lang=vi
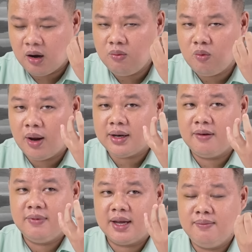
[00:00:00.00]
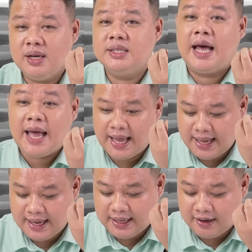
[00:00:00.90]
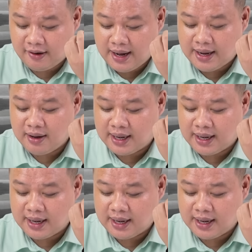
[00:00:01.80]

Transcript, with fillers: không quan tâm về cái mức giá thì rõ ràng là